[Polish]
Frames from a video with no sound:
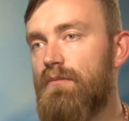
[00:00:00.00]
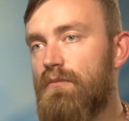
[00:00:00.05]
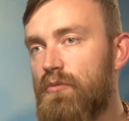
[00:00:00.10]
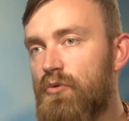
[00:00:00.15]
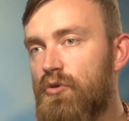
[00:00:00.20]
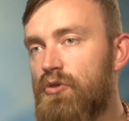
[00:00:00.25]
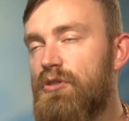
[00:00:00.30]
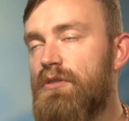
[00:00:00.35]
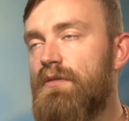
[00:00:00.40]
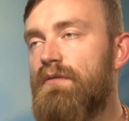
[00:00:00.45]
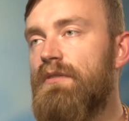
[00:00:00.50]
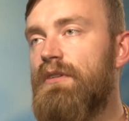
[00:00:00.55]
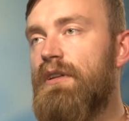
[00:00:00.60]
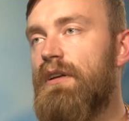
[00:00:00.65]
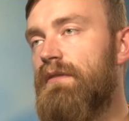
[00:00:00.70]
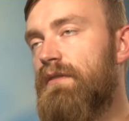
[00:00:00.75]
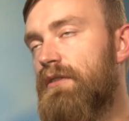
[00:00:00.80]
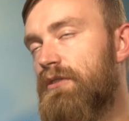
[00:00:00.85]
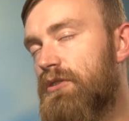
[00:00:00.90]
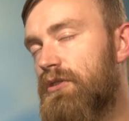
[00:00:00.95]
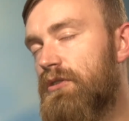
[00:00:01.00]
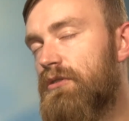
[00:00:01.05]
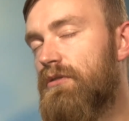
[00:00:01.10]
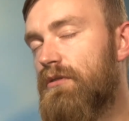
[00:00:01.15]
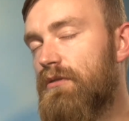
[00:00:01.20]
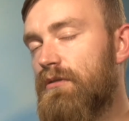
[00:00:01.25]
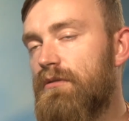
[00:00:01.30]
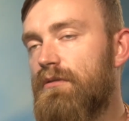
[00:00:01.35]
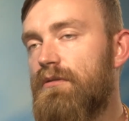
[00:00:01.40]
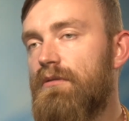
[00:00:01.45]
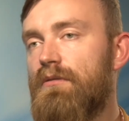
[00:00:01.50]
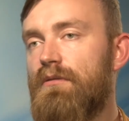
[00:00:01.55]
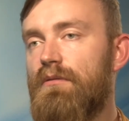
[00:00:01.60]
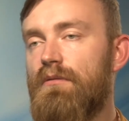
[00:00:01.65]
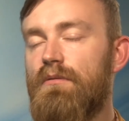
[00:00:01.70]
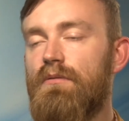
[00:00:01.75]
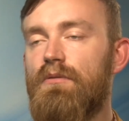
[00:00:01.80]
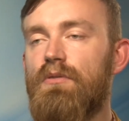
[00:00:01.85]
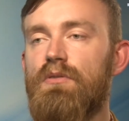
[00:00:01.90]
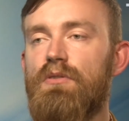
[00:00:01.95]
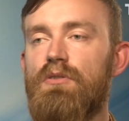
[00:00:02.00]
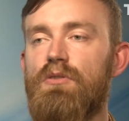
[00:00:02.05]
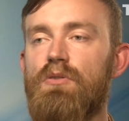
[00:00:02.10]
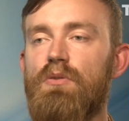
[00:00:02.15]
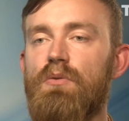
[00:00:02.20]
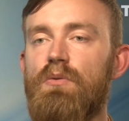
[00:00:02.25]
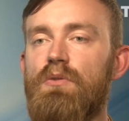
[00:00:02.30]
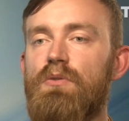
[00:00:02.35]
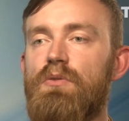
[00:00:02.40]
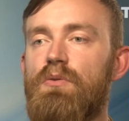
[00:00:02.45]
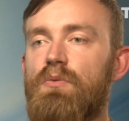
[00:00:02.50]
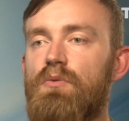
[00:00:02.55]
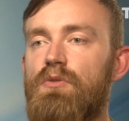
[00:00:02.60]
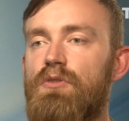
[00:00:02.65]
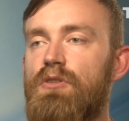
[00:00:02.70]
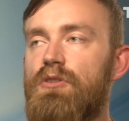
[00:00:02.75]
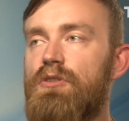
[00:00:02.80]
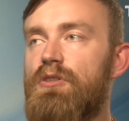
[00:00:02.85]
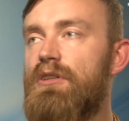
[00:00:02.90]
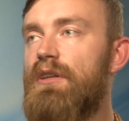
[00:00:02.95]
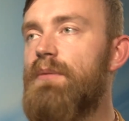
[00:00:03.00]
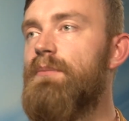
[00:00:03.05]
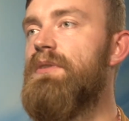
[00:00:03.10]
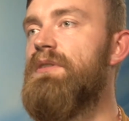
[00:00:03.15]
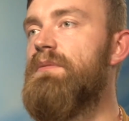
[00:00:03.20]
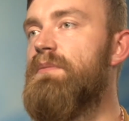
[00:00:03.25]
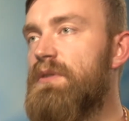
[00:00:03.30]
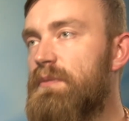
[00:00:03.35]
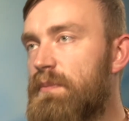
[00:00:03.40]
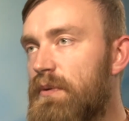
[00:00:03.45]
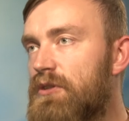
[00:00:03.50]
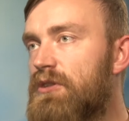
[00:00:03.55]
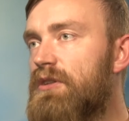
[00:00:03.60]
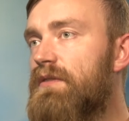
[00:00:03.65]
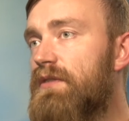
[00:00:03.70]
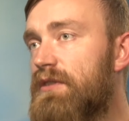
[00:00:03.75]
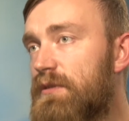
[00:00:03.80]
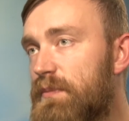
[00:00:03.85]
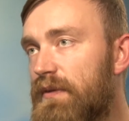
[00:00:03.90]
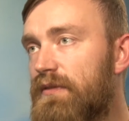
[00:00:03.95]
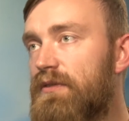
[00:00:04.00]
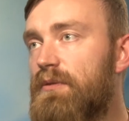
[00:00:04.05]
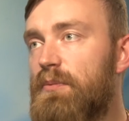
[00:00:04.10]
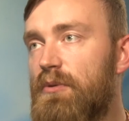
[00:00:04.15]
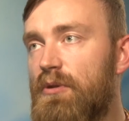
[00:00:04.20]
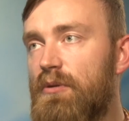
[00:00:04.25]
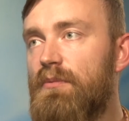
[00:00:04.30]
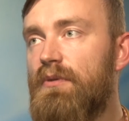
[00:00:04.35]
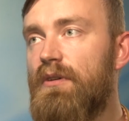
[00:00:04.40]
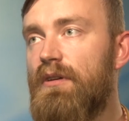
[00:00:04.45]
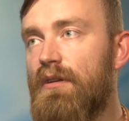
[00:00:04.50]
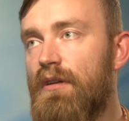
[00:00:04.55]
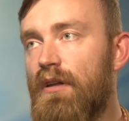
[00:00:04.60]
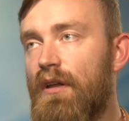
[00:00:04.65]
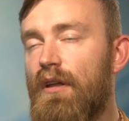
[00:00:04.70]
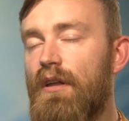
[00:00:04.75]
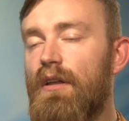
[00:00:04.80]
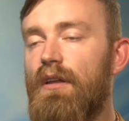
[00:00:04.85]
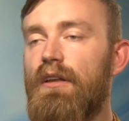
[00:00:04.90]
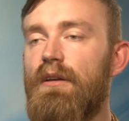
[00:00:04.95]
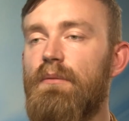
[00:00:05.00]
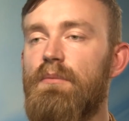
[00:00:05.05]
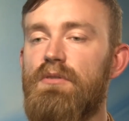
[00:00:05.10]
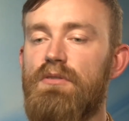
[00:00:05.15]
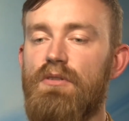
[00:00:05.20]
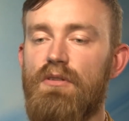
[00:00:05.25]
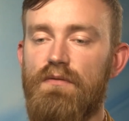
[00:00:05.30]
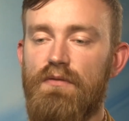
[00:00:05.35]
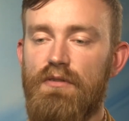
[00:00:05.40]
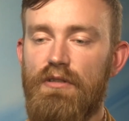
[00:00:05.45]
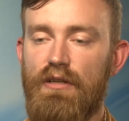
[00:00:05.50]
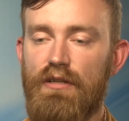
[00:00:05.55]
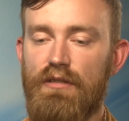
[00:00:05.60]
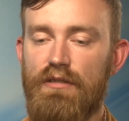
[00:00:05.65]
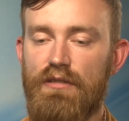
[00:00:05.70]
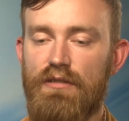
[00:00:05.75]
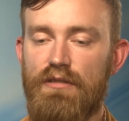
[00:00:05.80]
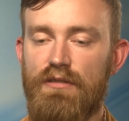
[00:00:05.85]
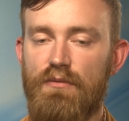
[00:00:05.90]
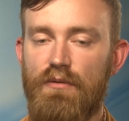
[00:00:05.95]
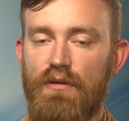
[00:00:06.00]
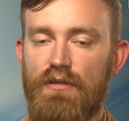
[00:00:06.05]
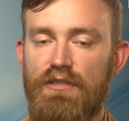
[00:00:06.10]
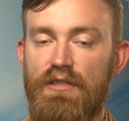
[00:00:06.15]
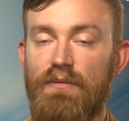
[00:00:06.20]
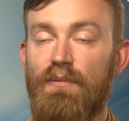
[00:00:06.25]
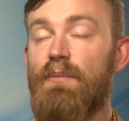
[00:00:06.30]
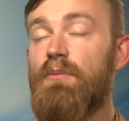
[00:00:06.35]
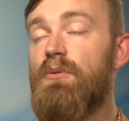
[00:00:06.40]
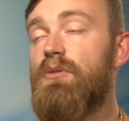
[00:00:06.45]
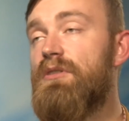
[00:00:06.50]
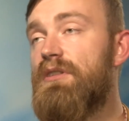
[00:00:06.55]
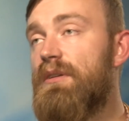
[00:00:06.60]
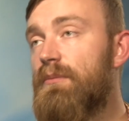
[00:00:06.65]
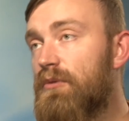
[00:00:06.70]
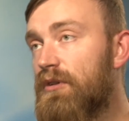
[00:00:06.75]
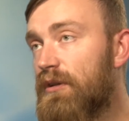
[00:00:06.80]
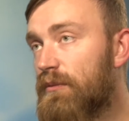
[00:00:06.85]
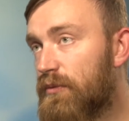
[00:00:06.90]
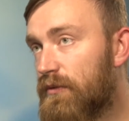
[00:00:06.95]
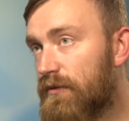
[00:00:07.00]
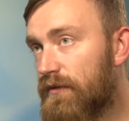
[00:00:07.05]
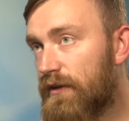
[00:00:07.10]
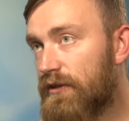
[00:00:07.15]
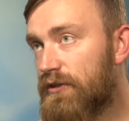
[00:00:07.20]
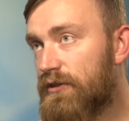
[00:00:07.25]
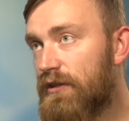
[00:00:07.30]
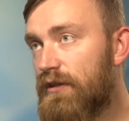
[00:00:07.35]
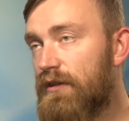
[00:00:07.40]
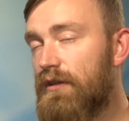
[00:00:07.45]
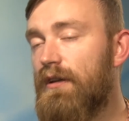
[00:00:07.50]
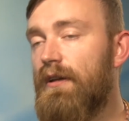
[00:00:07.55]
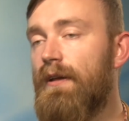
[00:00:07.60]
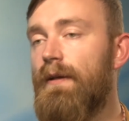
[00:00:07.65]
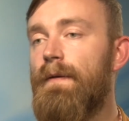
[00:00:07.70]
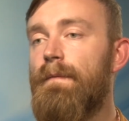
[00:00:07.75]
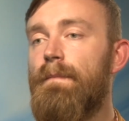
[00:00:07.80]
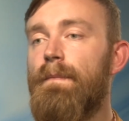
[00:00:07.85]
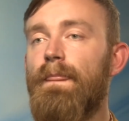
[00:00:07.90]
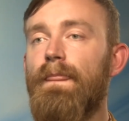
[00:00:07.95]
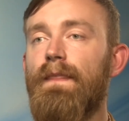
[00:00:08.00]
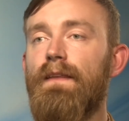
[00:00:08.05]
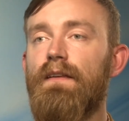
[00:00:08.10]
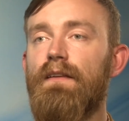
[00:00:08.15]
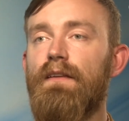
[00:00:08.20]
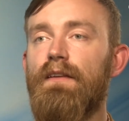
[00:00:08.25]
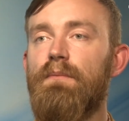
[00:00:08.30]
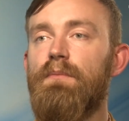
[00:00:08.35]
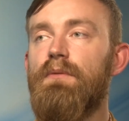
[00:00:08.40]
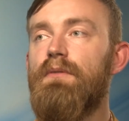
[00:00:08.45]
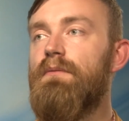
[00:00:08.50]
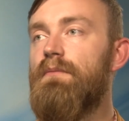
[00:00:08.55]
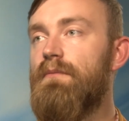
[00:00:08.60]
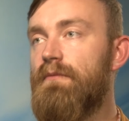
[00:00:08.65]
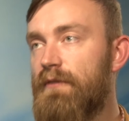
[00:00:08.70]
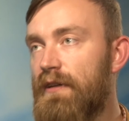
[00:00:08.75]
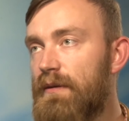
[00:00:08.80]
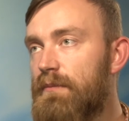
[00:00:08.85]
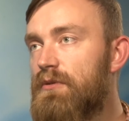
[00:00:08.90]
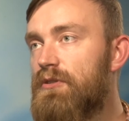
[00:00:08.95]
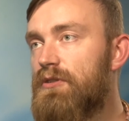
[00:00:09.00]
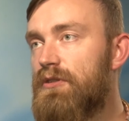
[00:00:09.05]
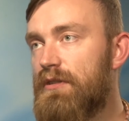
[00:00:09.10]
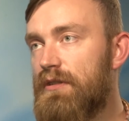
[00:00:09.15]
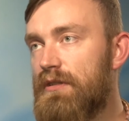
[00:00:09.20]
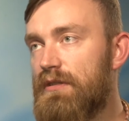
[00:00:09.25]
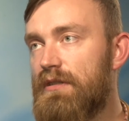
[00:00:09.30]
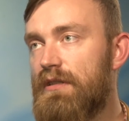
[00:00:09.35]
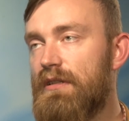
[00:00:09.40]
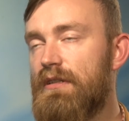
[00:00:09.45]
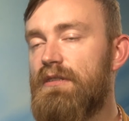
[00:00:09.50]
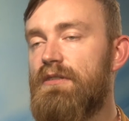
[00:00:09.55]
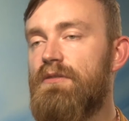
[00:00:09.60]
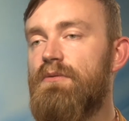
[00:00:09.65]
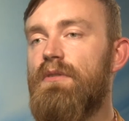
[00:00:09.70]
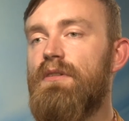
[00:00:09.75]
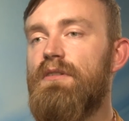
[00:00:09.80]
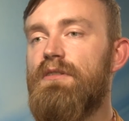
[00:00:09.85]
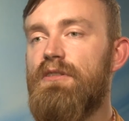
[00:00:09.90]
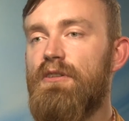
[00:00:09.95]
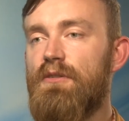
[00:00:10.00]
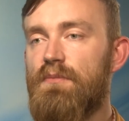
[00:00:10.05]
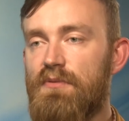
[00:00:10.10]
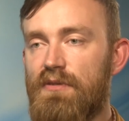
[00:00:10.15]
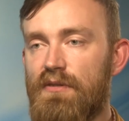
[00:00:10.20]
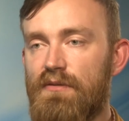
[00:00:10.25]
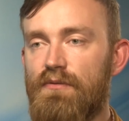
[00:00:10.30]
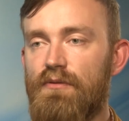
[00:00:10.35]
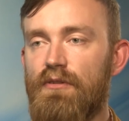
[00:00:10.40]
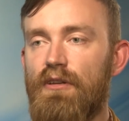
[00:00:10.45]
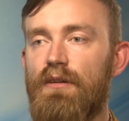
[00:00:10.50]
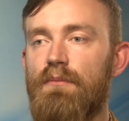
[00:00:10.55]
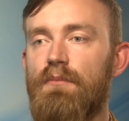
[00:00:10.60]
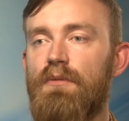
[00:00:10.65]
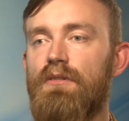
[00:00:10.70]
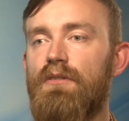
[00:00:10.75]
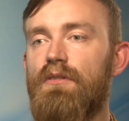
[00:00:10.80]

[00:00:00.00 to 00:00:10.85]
może się wydawać i to, to, to zresztą jest słuszne, że tam jest bezpiecznie, więc prawdopodobnie jakby stąd wynika ta sytuacja. Mamy to samo na bulwarze, jakby wiemy, że jest taka sytuacja, obserwujemy